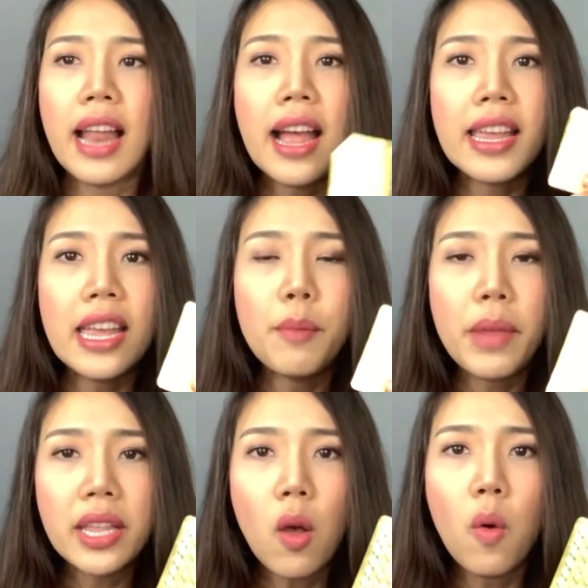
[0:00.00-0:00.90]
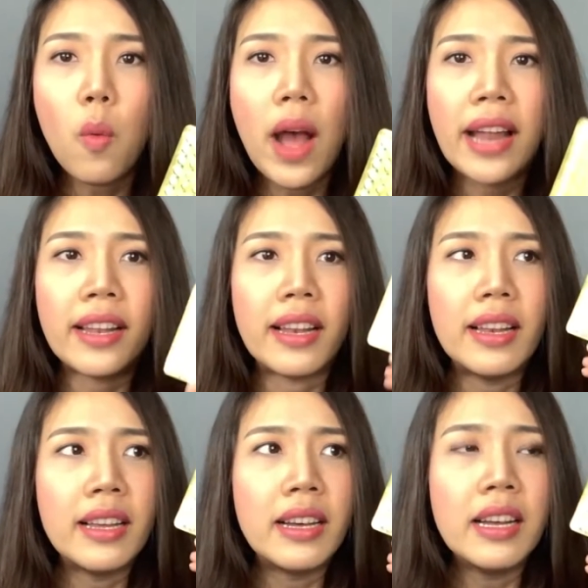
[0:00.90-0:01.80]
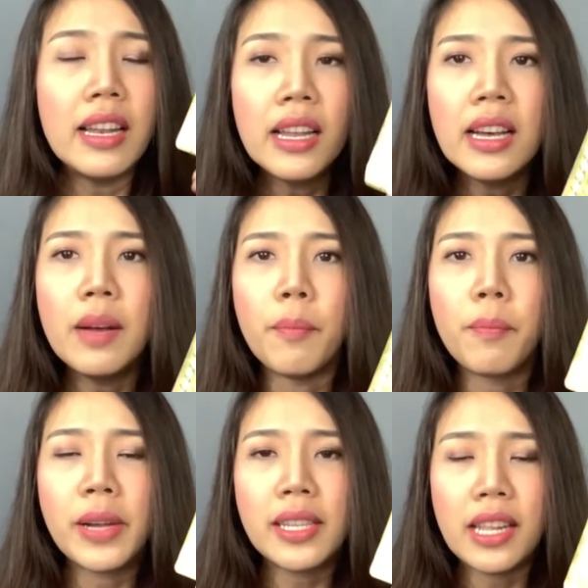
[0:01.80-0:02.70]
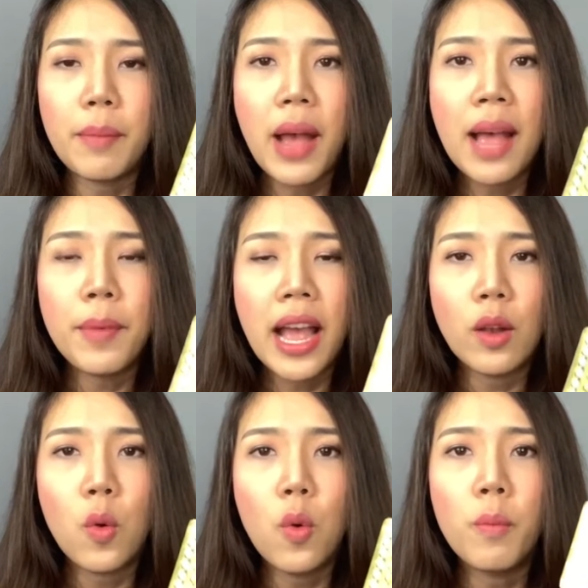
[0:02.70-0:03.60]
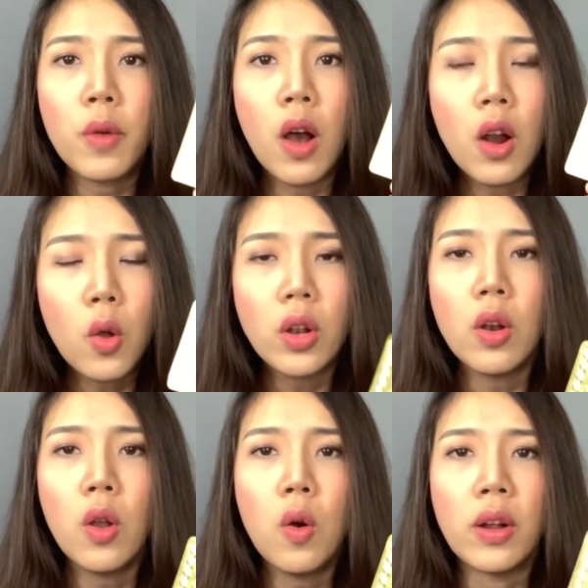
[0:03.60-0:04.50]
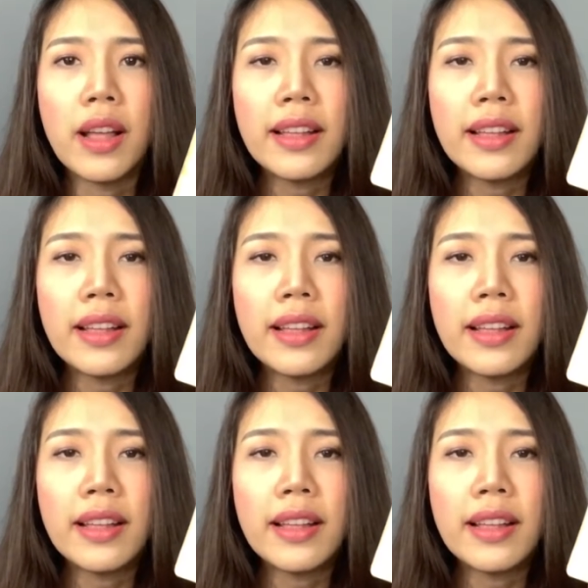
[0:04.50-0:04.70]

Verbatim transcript: ถ้ากินไม่ตรงวันหรือลืมประสิทธิภาพการคุมก็ลดลง